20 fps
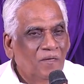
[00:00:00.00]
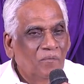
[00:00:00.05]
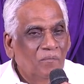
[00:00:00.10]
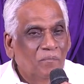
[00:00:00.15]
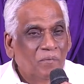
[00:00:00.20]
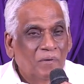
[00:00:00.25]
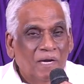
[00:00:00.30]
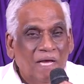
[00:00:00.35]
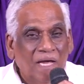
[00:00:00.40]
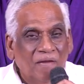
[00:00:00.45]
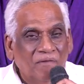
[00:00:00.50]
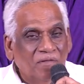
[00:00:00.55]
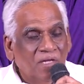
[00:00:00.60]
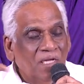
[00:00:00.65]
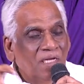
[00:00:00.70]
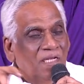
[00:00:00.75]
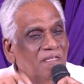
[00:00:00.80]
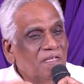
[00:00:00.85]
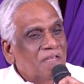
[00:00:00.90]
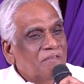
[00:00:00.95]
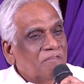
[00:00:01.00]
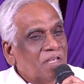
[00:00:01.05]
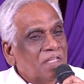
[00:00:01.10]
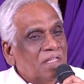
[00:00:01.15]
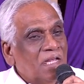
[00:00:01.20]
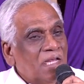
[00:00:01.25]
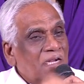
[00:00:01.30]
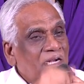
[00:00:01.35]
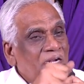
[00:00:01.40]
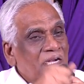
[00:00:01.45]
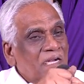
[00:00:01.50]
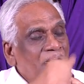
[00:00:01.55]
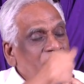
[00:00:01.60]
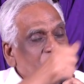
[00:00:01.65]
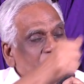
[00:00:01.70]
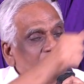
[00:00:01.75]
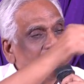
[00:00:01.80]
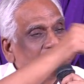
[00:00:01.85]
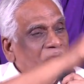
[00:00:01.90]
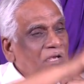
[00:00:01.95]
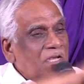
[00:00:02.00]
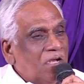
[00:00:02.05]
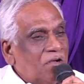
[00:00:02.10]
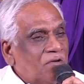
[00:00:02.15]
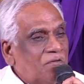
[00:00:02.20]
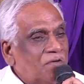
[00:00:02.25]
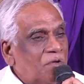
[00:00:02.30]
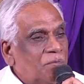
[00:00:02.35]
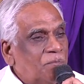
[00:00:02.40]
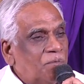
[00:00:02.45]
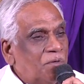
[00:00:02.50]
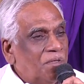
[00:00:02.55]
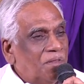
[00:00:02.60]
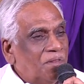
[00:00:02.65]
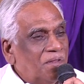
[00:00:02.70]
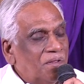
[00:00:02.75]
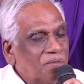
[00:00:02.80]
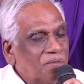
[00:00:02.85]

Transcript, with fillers: ప్రార్థన చేస్తే దానికంటే చింత ఎక్కువైపోయింది